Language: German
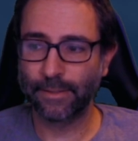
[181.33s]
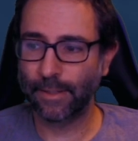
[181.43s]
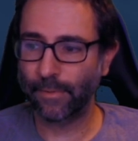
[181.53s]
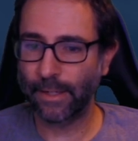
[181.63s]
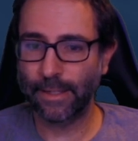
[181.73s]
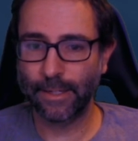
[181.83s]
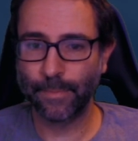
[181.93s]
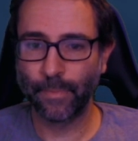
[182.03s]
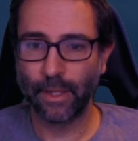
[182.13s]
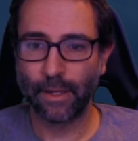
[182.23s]
äh, sehen wir
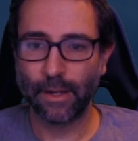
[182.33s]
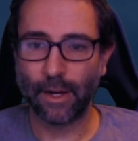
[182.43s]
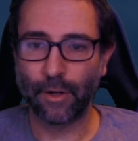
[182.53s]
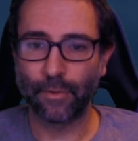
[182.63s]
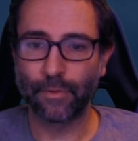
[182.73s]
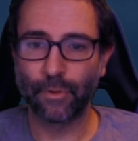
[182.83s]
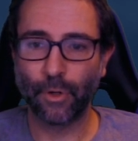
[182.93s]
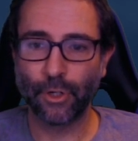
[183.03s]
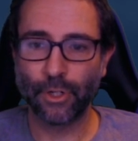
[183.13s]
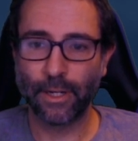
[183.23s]
hier auf
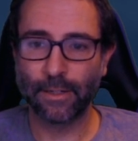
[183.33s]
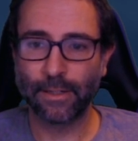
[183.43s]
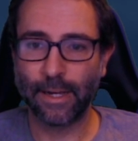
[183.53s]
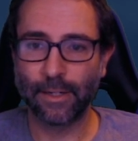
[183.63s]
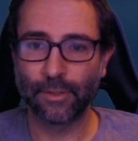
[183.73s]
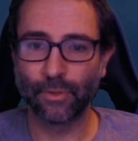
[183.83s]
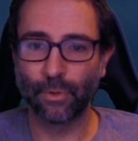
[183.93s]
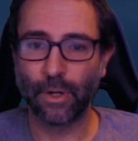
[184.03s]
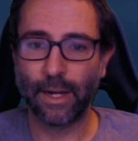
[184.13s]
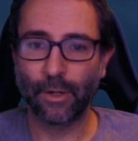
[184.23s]
Deutschland. Keine
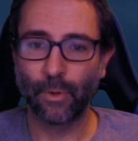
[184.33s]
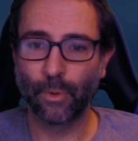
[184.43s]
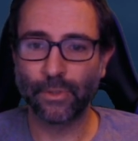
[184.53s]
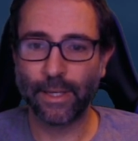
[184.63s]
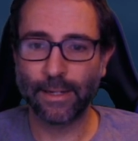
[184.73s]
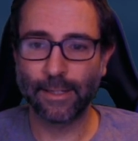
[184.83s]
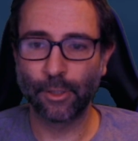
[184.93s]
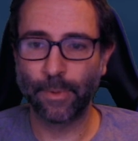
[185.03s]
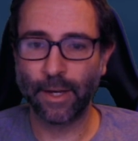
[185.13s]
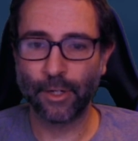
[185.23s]
so großartige
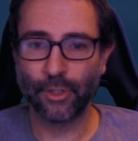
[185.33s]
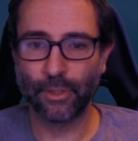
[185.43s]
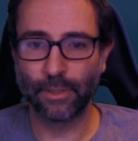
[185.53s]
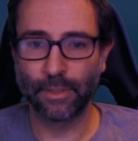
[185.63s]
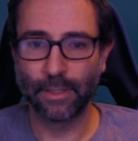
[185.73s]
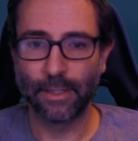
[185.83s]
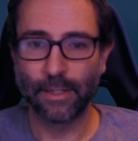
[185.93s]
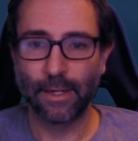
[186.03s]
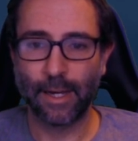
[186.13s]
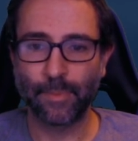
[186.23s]
Überraschung.
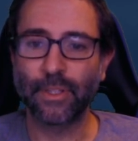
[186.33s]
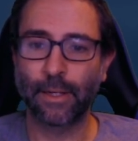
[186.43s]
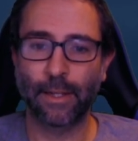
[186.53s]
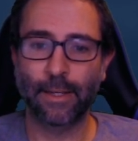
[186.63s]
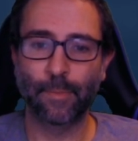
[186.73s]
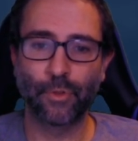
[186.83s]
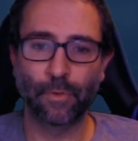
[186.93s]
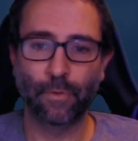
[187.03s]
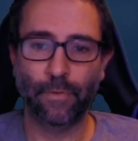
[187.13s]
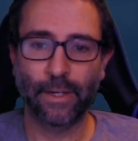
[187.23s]
Habe es ja gerade eben schon
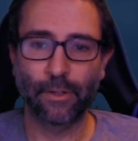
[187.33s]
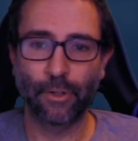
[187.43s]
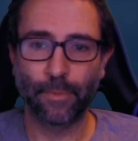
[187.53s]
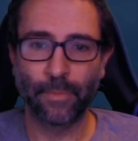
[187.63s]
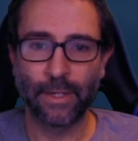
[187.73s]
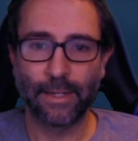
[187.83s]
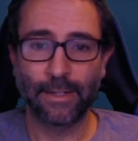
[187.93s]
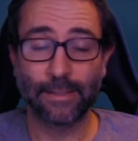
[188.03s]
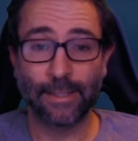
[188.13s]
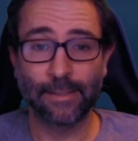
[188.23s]
vorweggenommen.
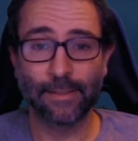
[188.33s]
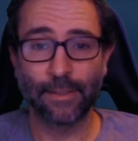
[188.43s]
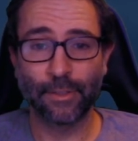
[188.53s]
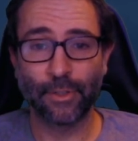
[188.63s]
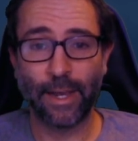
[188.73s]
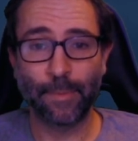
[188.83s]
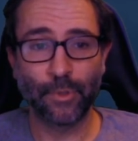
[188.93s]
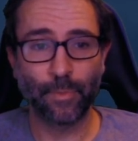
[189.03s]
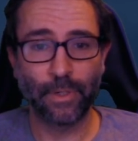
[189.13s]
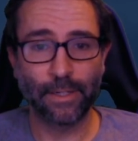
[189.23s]
Das letzte
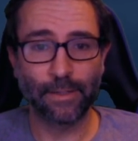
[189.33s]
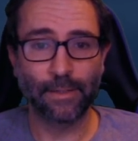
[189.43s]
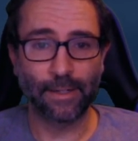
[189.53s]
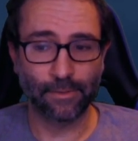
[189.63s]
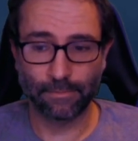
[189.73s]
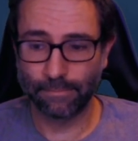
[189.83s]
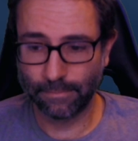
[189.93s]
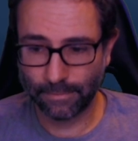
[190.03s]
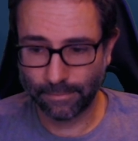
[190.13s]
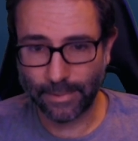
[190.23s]
Heimspiel, also
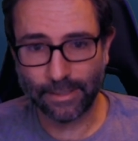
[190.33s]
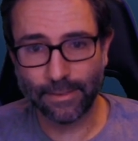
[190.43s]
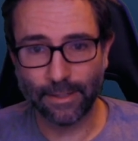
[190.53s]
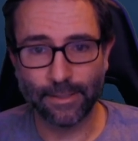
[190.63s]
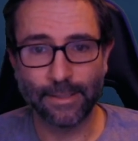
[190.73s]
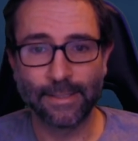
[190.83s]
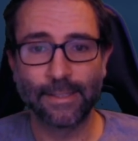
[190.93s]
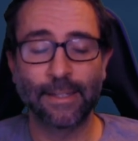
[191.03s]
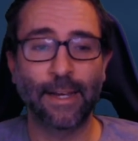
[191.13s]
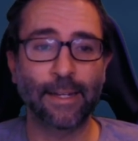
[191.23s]
gestern, ne,
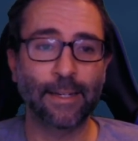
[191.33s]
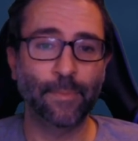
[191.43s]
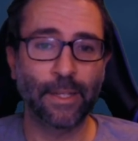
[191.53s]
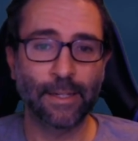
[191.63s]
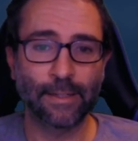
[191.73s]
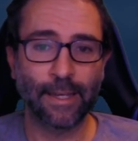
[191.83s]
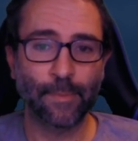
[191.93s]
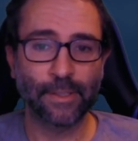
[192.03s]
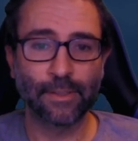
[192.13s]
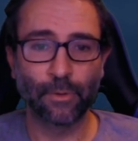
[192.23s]
hat Armenien gegen
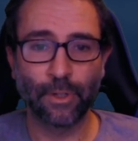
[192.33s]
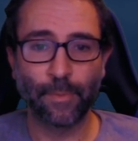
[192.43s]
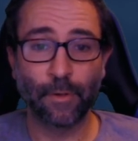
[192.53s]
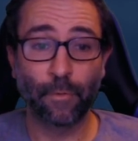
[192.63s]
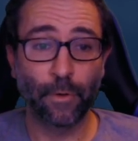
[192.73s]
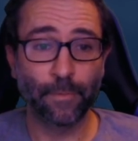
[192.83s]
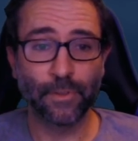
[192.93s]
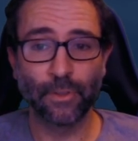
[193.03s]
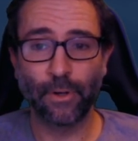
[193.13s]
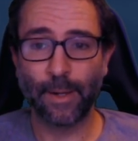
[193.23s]
Mazedonien mit 5
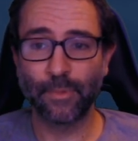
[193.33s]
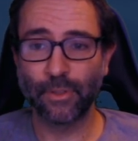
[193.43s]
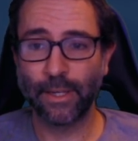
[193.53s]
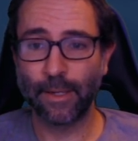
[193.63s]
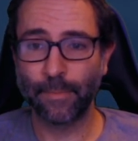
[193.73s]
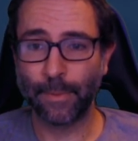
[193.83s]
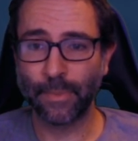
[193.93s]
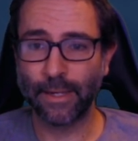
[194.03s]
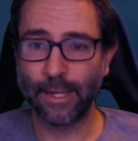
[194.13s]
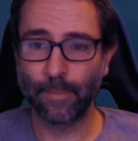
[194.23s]
zu 0 abzugeben,
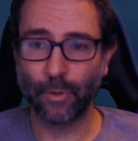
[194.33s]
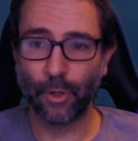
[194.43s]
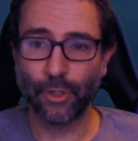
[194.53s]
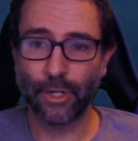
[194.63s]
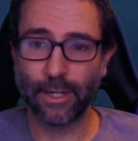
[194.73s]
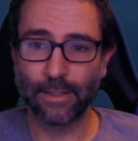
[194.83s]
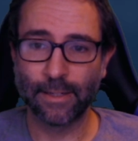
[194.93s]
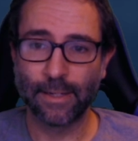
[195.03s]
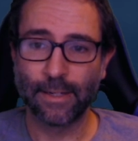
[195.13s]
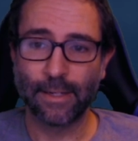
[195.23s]
abgegeben. Deutschland
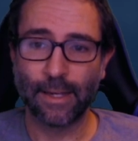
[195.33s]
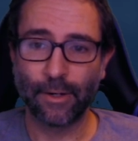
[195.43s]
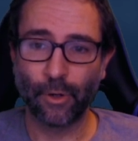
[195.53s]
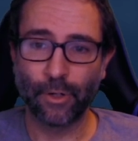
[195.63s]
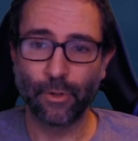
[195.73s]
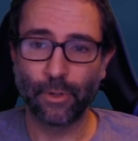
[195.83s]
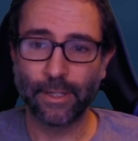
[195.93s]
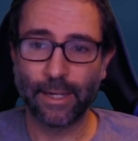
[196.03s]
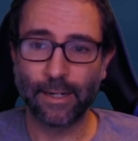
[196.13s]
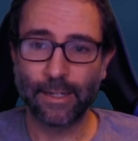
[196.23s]
9-0
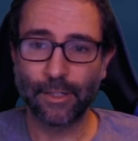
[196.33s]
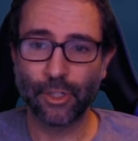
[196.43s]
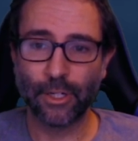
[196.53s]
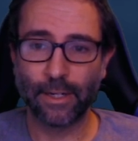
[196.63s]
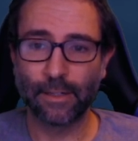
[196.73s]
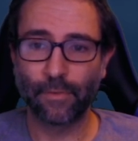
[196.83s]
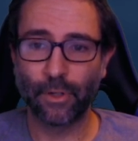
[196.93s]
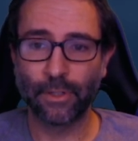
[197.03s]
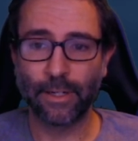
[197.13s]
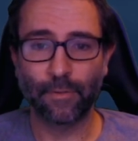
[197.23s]
gegen Liechtenstein
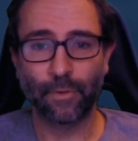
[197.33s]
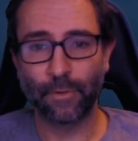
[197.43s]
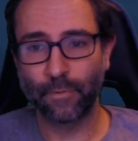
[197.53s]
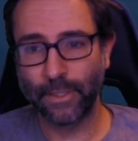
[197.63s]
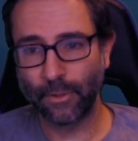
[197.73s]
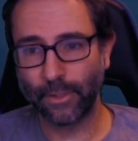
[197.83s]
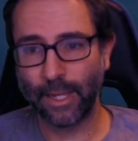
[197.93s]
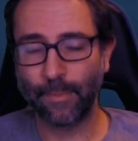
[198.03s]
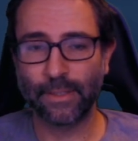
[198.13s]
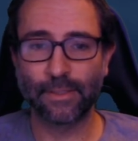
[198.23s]
gewonnen, davor 4-0
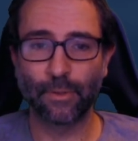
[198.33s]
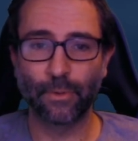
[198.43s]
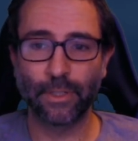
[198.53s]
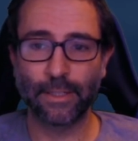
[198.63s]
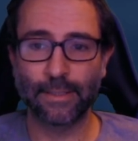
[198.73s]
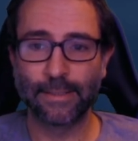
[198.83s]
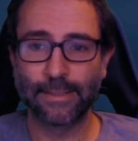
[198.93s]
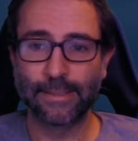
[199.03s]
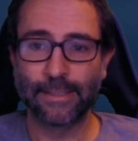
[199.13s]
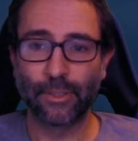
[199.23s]
gegen Mazedonien.
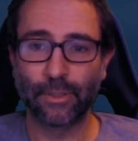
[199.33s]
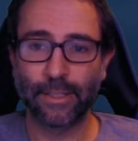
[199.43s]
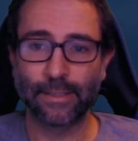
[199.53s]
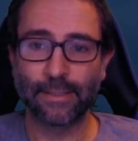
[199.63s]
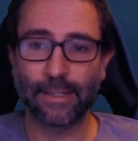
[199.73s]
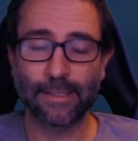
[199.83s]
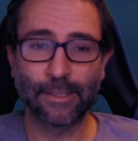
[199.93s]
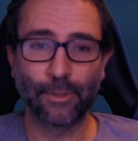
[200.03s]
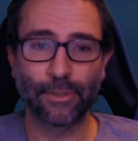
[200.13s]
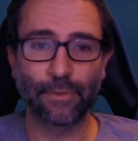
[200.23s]
Und jetzt ist halt die
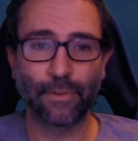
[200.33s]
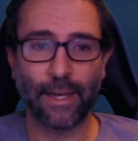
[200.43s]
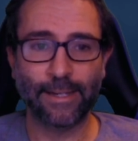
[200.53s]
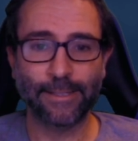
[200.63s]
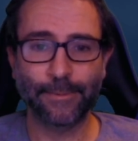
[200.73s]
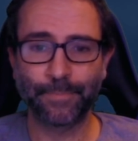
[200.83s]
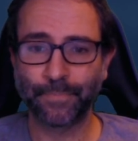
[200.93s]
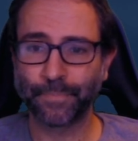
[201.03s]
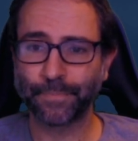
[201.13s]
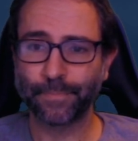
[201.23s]
große Frage,
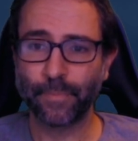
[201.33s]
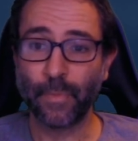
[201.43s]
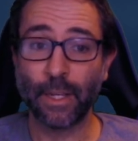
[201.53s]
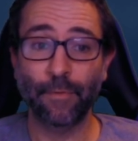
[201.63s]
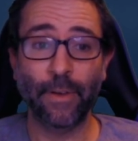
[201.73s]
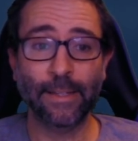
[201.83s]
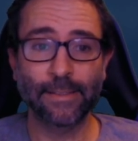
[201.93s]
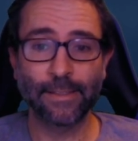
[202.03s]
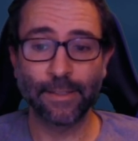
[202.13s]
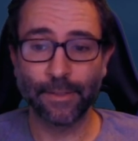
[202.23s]
werden
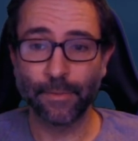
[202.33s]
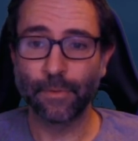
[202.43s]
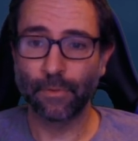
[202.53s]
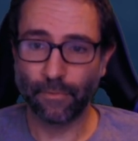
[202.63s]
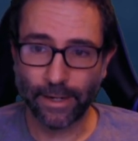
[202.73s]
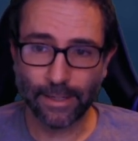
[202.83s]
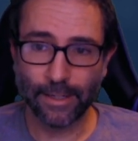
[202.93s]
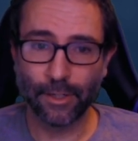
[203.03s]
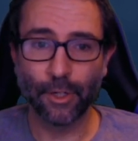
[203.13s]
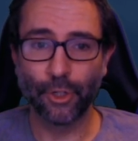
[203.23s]
sie
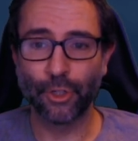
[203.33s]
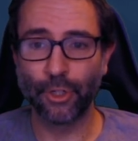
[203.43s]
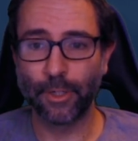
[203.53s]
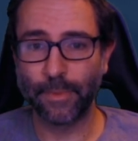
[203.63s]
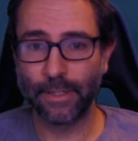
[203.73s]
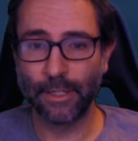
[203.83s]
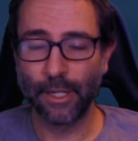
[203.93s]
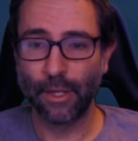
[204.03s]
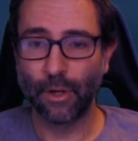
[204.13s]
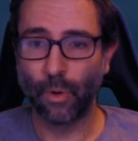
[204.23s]
weiterhin stürmen
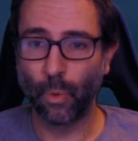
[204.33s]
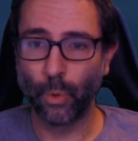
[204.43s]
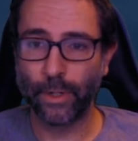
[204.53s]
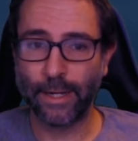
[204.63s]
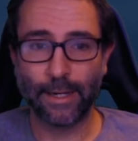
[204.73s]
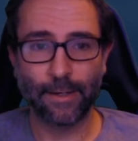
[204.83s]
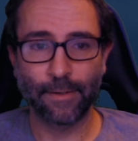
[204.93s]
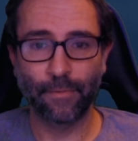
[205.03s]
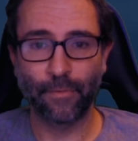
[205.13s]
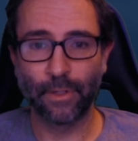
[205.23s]

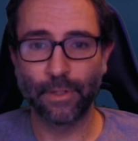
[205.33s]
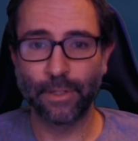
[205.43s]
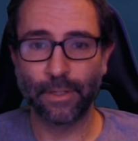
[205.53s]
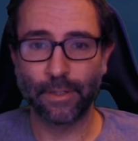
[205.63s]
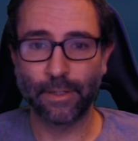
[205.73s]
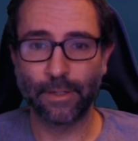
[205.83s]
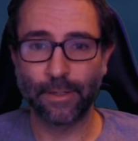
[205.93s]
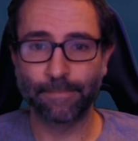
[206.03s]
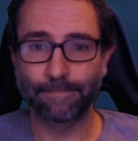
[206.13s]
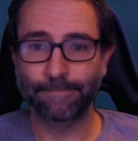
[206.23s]
oder wird
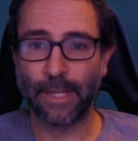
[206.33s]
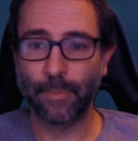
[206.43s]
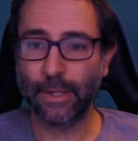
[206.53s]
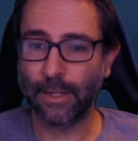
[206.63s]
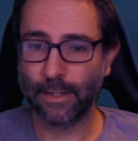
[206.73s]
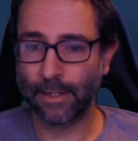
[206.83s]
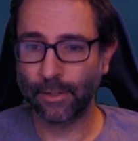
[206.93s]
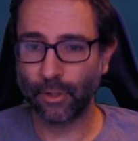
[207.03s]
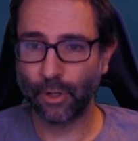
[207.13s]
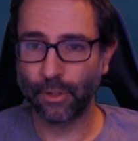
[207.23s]
ähm, Armenien dann
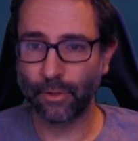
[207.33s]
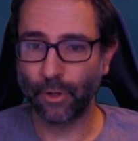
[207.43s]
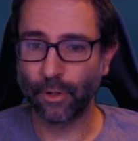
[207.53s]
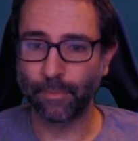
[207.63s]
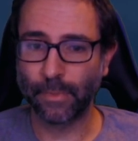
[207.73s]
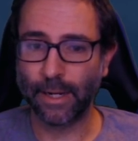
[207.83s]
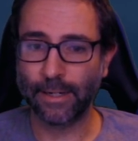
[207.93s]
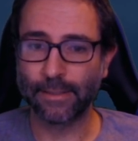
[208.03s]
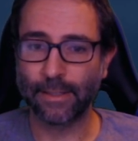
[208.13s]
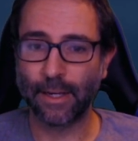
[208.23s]
doch noch ein
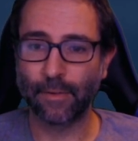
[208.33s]
kleines